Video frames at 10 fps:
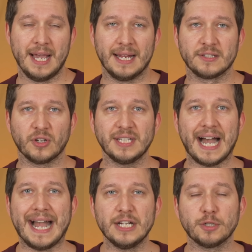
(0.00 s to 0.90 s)
Eine
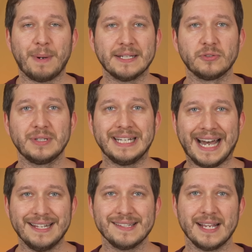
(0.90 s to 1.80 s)
solche Einspeisung
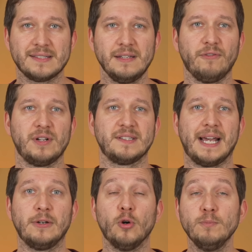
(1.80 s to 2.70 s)
kann sehr sinnvoll
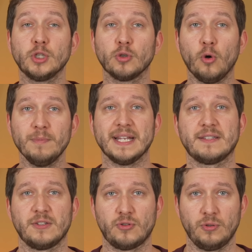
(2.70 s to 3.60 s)
sein, um
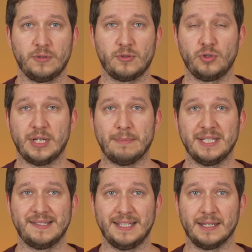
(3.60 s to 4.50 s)
Stromnetze zu
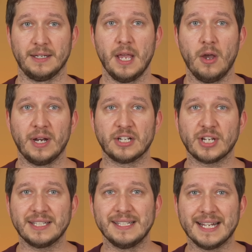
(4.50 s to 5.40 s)
stabilisieren. Und
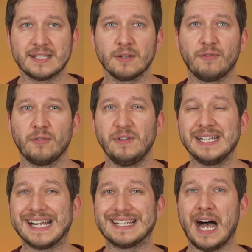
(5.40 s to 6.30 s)
anstatt die Netze für viel
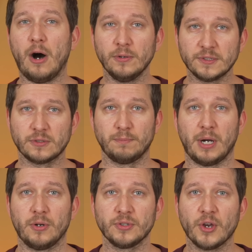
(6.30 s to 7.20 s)
Geld
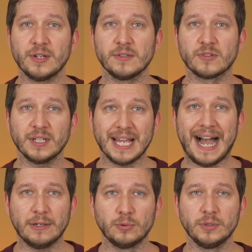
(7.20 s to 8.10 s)
auszubauen, könnten solche
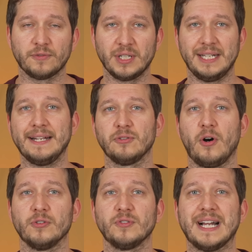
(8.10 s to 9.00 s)
Akkus von
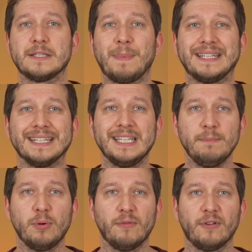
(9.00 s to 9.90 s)
Elektroautos als
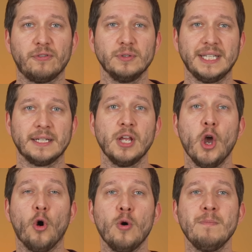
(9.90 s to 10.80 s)
Batteriepuffer fungieren,
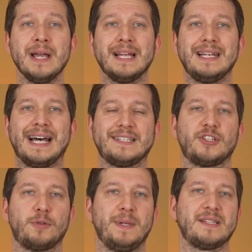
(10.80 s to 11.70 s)
um
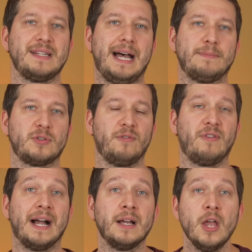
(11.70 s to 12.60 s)
Lastspitzen
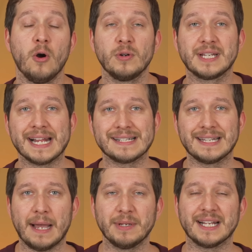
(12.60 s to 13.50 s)
abzufangen und gelten
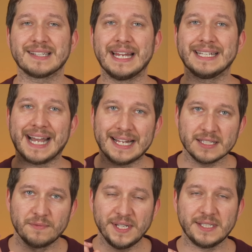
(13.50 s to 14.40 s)
damit als eine
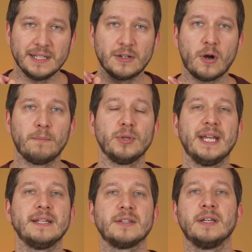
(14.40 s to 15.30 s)
ganz wichtige
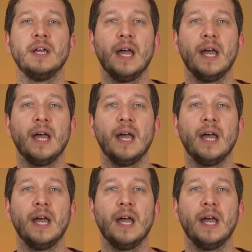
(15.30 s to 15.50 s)
Komponente